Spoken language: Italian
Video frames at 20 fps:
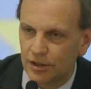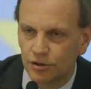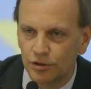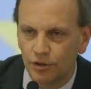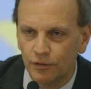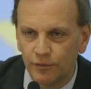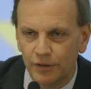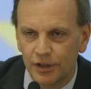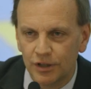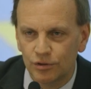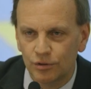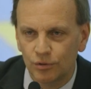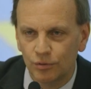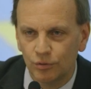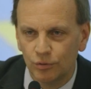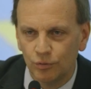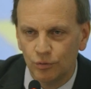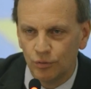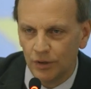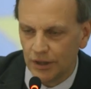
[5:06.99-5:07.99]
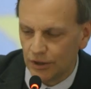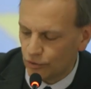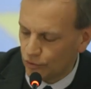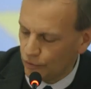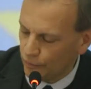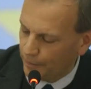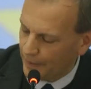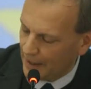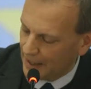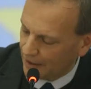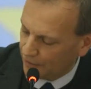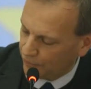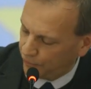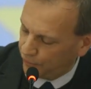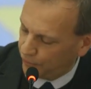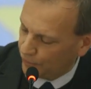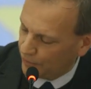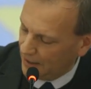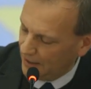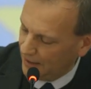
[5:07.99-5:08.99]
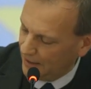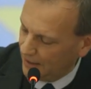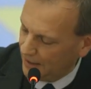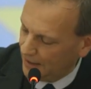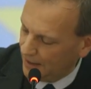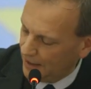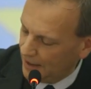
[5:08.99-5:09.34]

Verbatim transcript: sovrastruttura superflua